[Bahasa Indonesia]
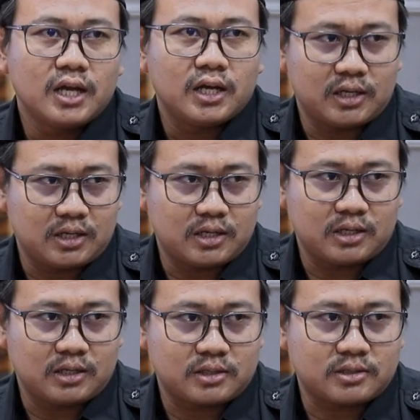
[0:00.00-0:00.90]

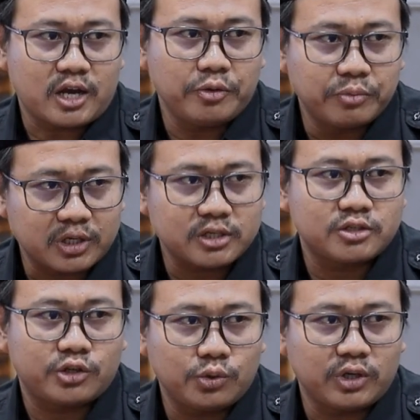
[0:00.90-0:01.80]
uh, cyber
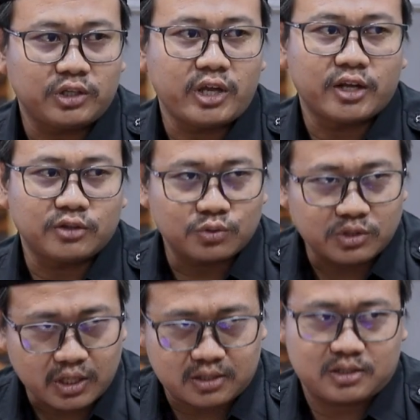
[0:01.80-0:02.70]
security
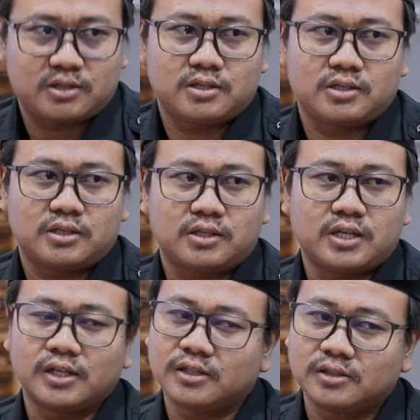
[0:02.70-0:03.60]
enthusiast
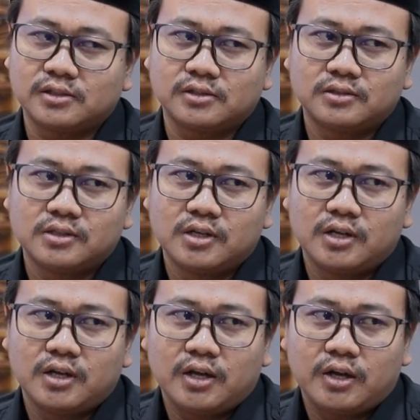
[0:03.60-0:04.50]
dan
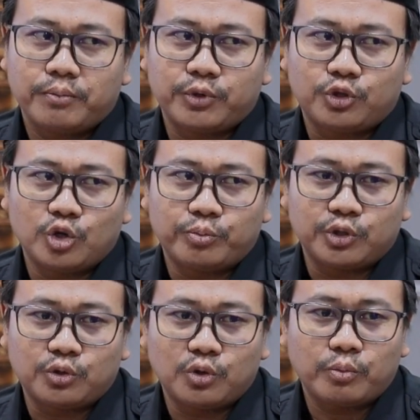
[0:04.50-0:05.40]

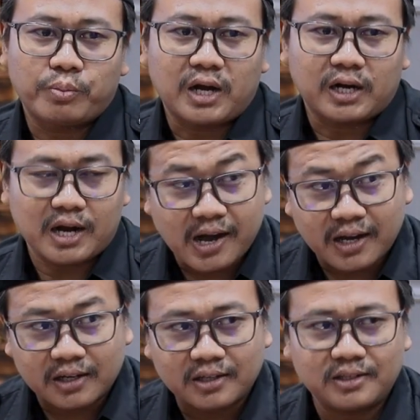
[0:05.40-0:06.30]
betul-betul
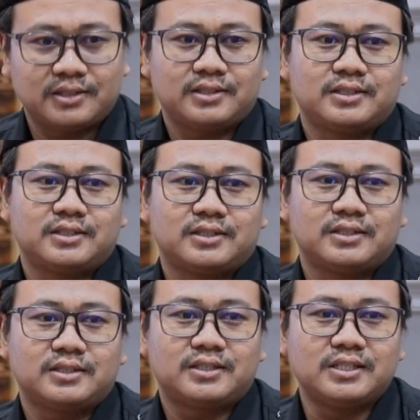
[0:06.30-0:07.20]
pakar
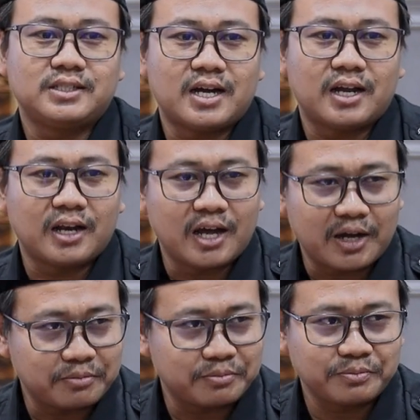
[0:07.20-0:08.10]
di
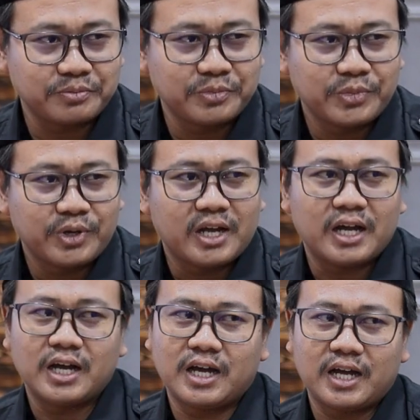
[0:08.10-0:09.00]
dalam
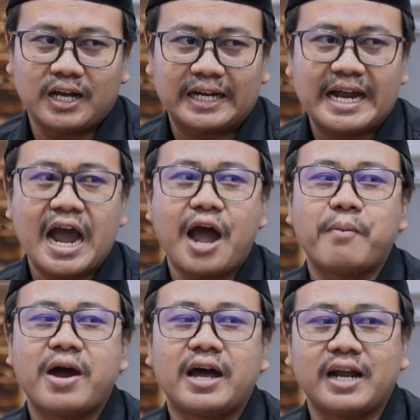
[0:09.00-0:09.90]
uh,
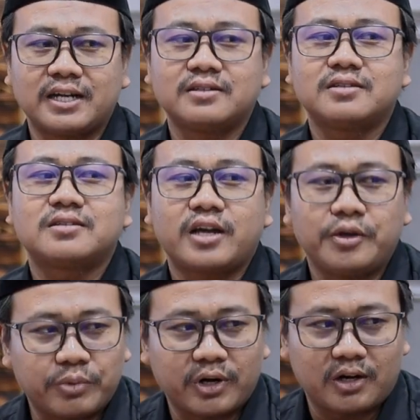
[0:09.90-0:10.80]
keamanan
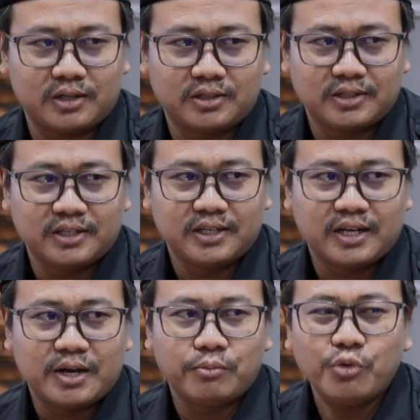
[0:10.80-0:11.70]
cyber.
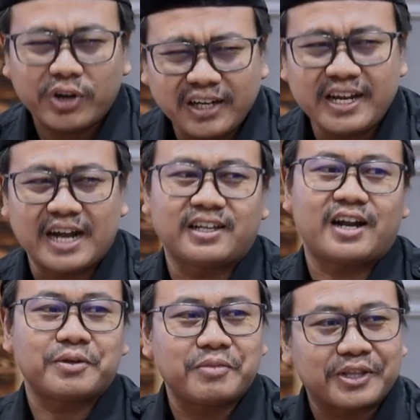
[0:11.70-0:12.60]
Mungkin di antara
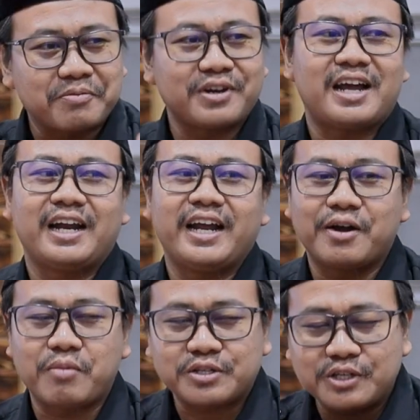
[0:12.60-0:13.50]
teman-teman ada yang
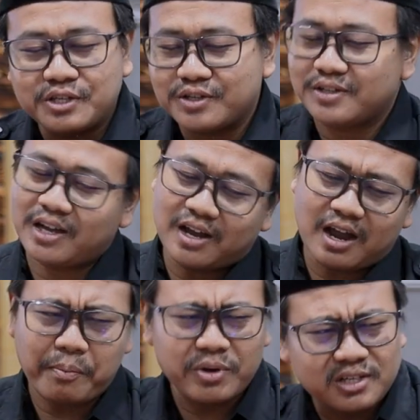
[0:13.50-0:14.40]
masih
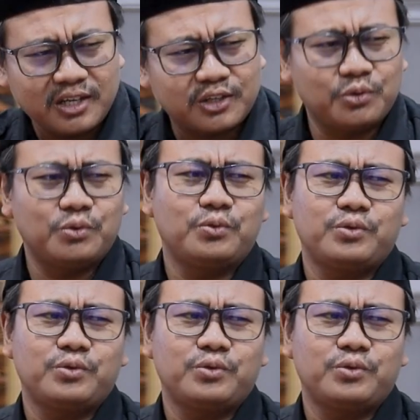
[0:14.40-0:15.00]
apa sih itu